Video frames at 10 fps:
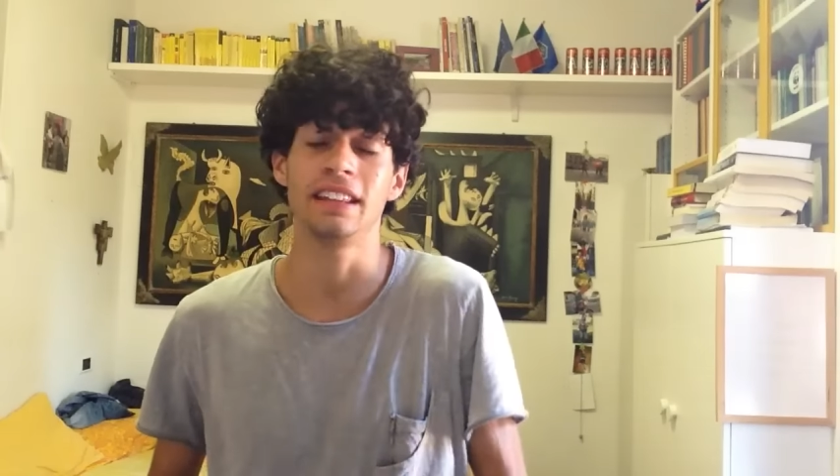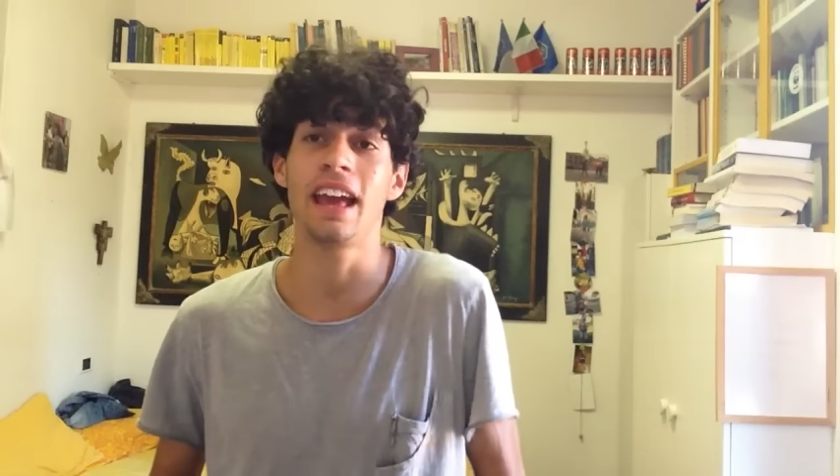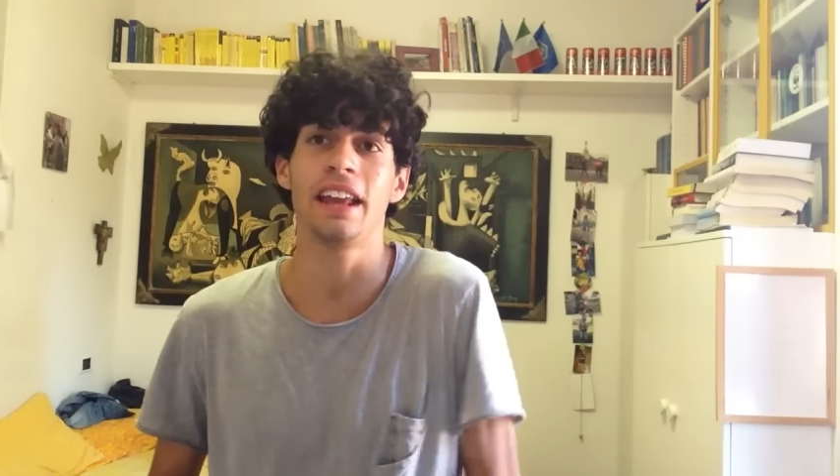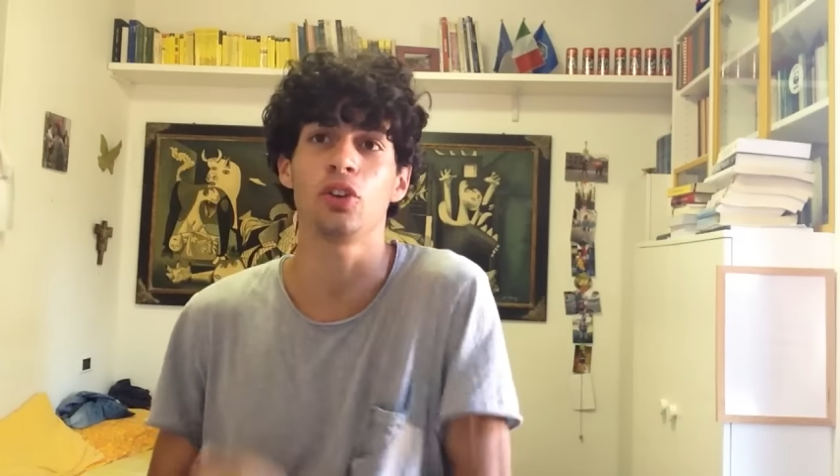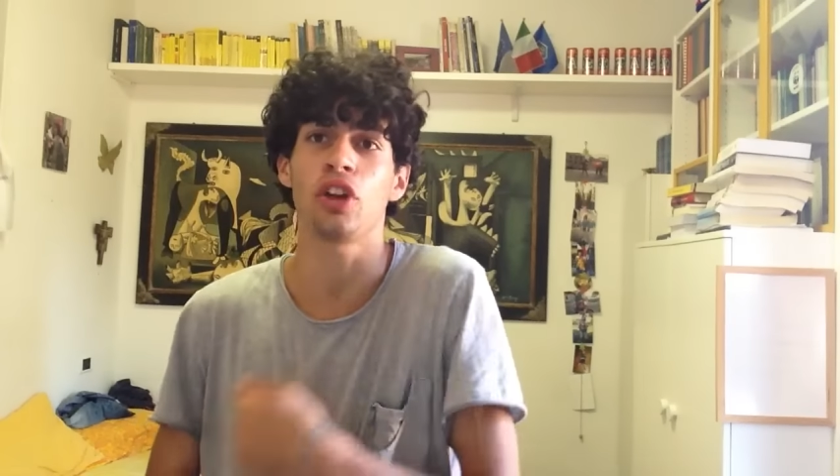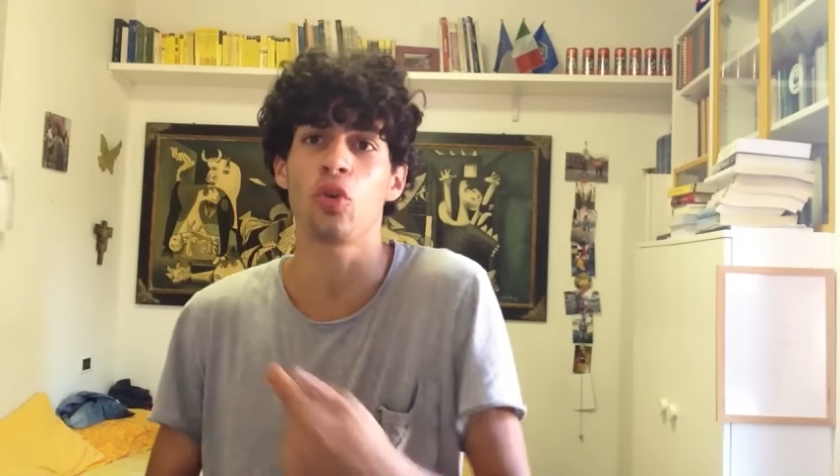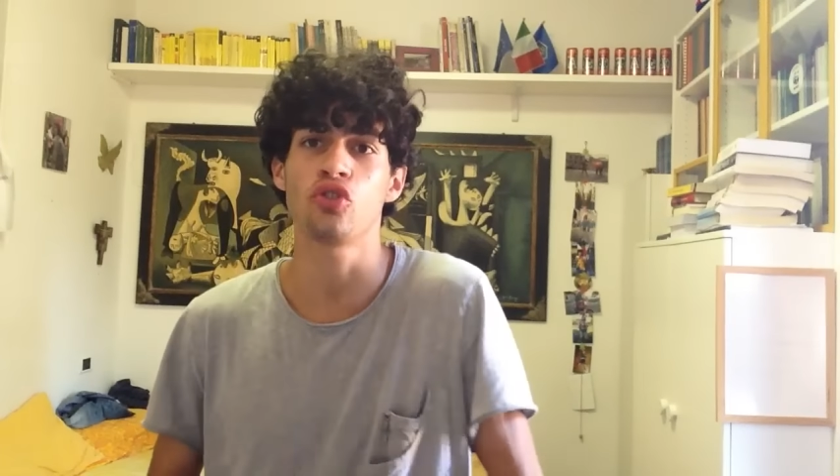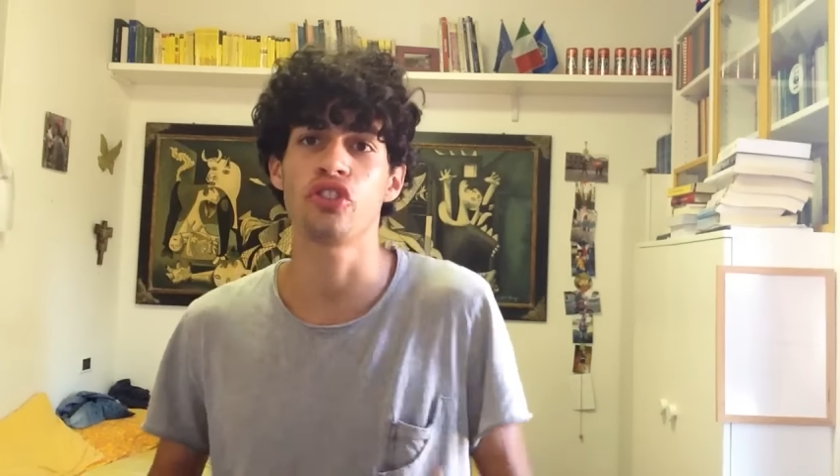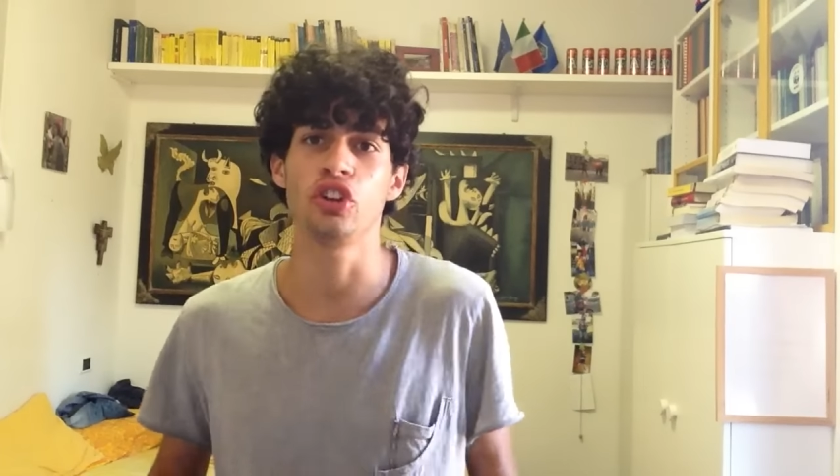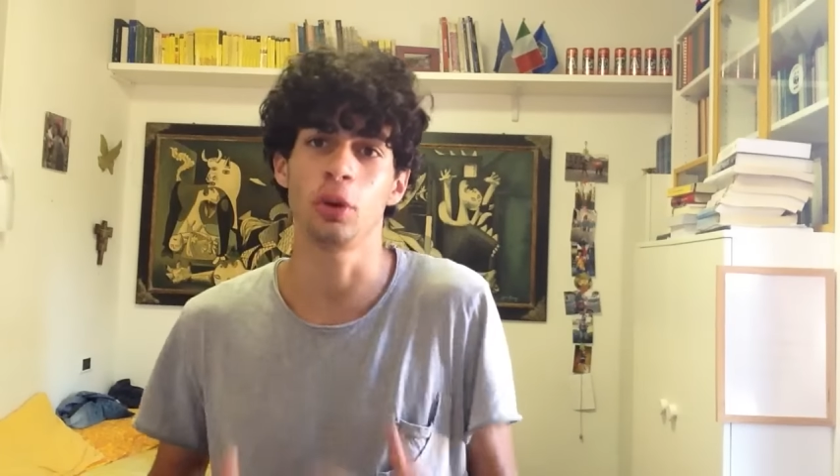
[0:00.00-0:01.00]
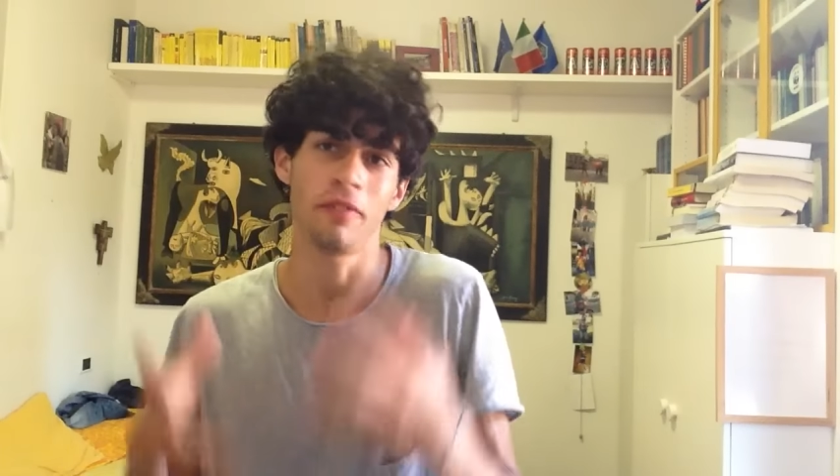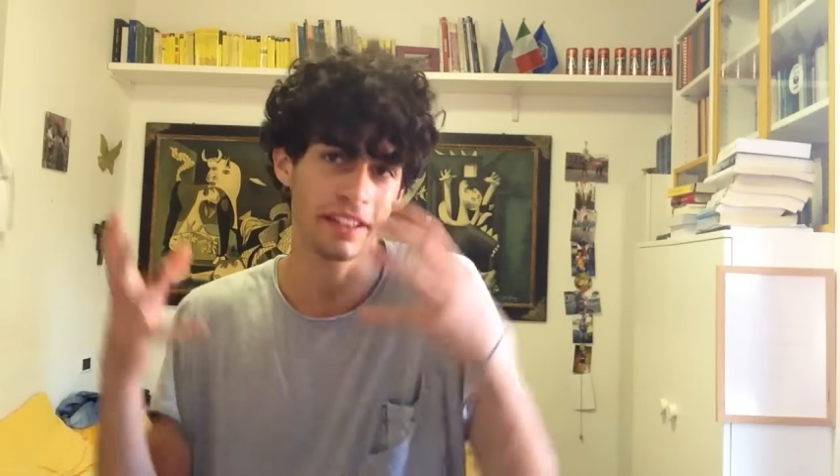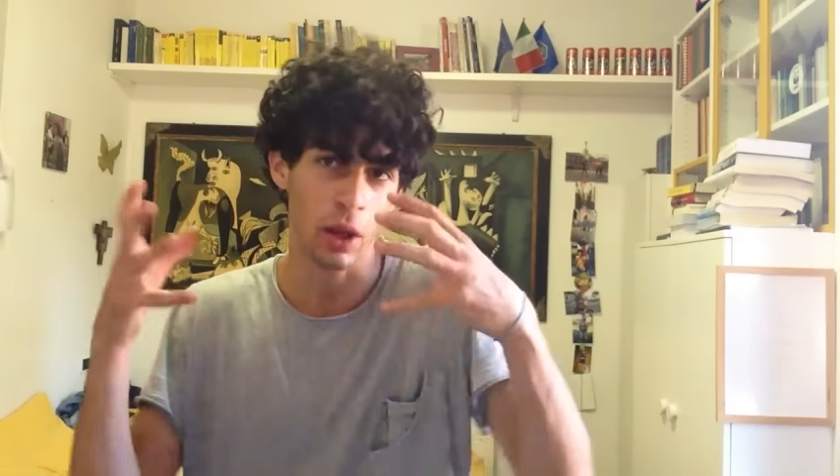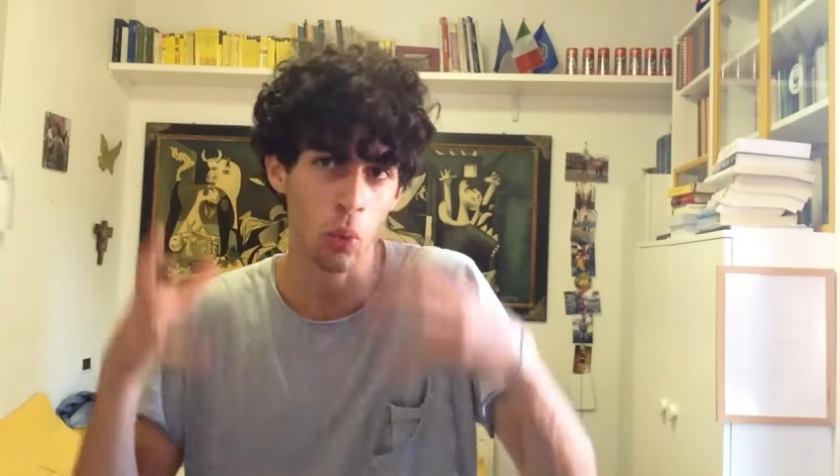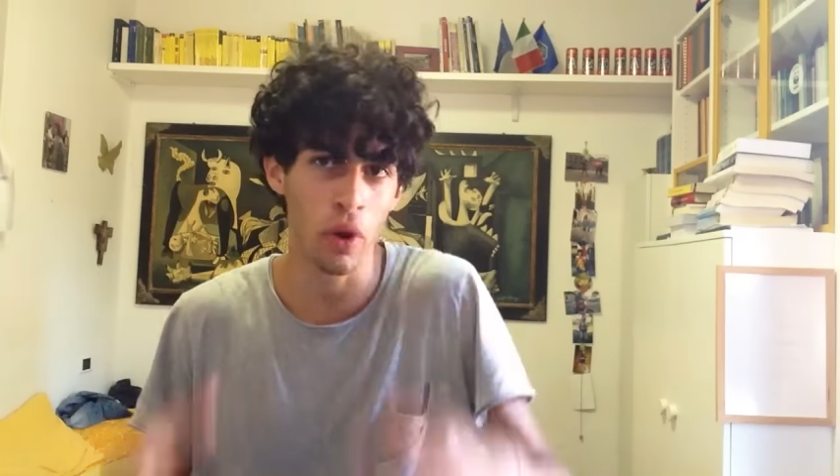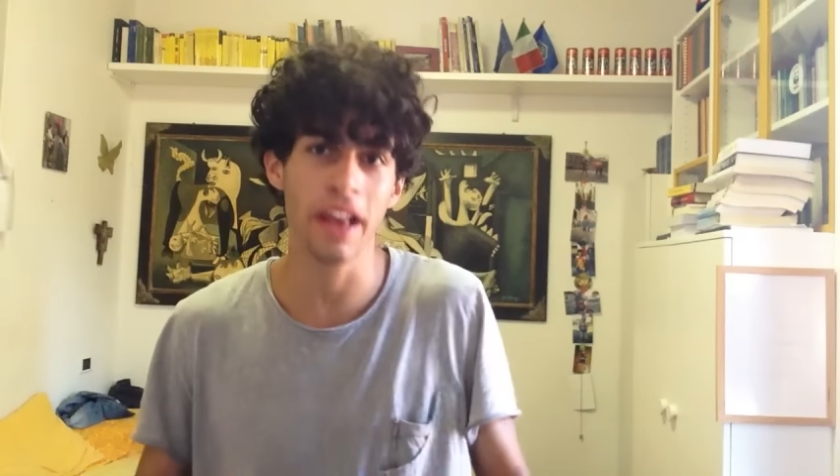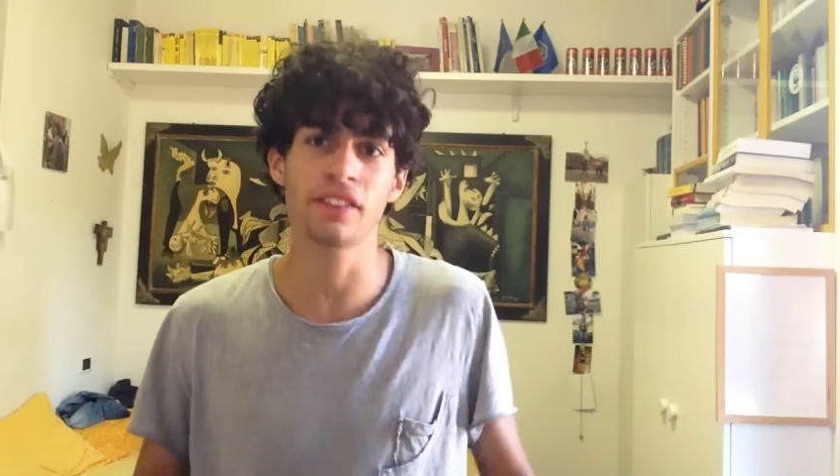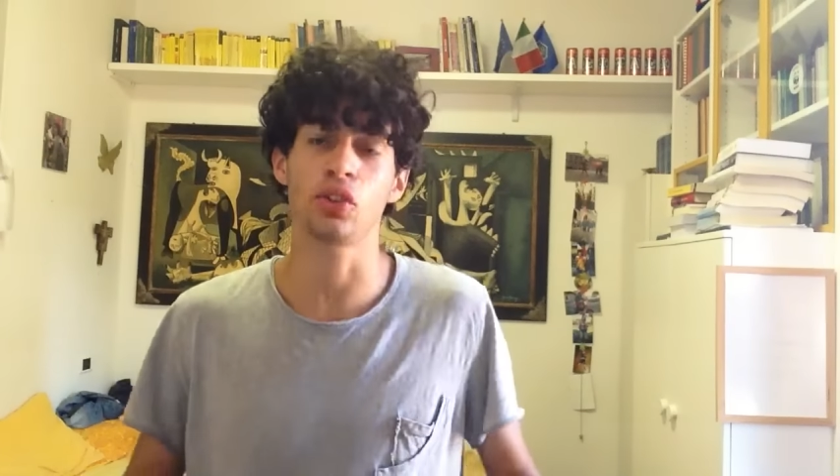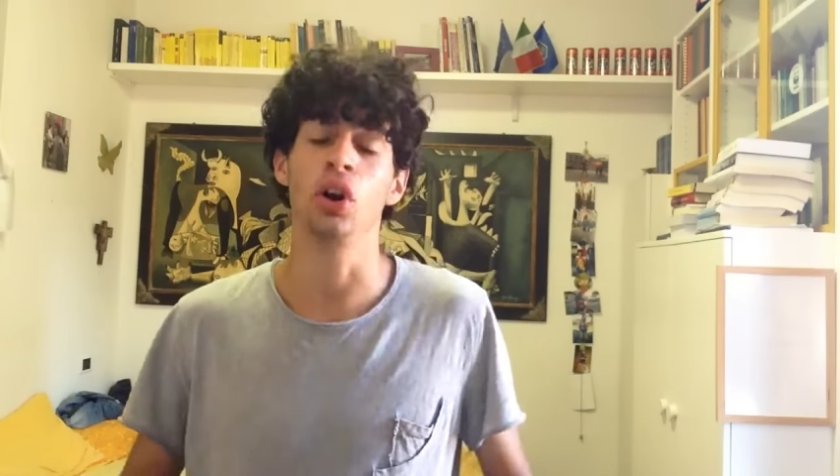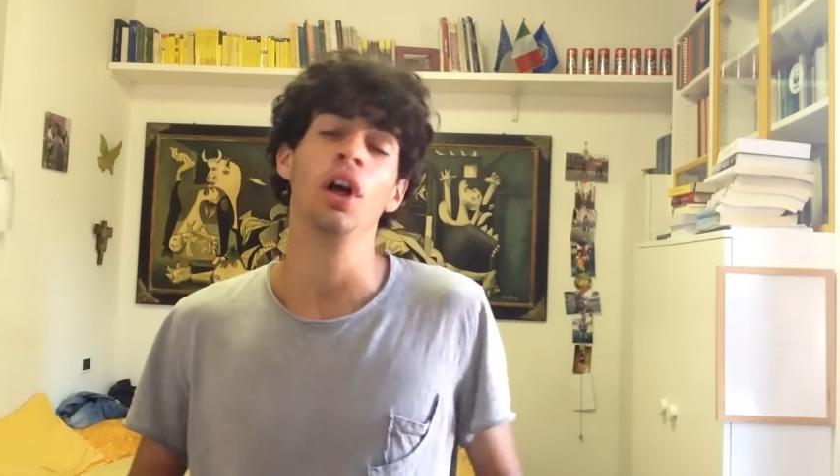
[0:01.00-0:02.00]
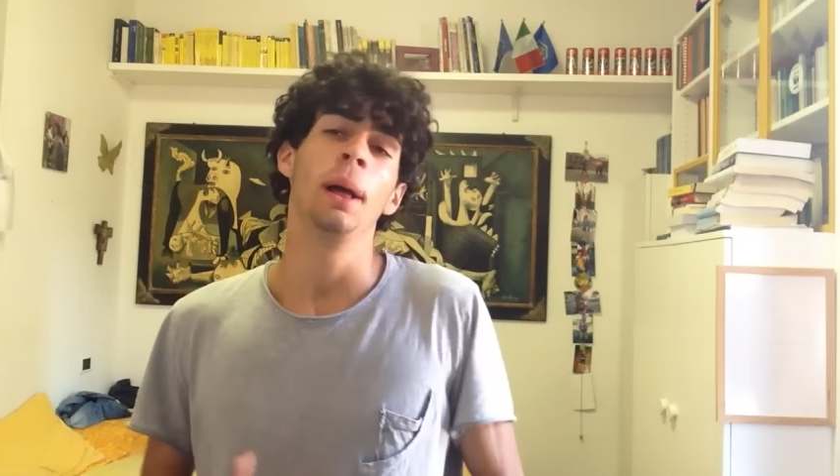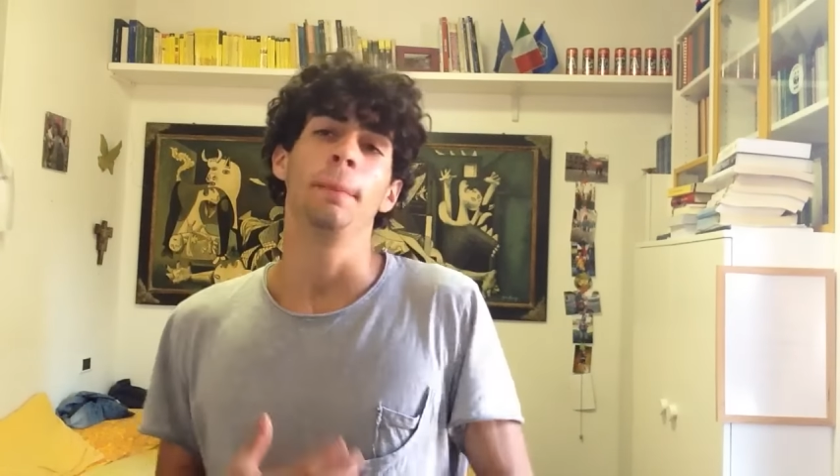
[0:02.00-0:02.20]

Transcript: ieri non è uscito, infatti è questo,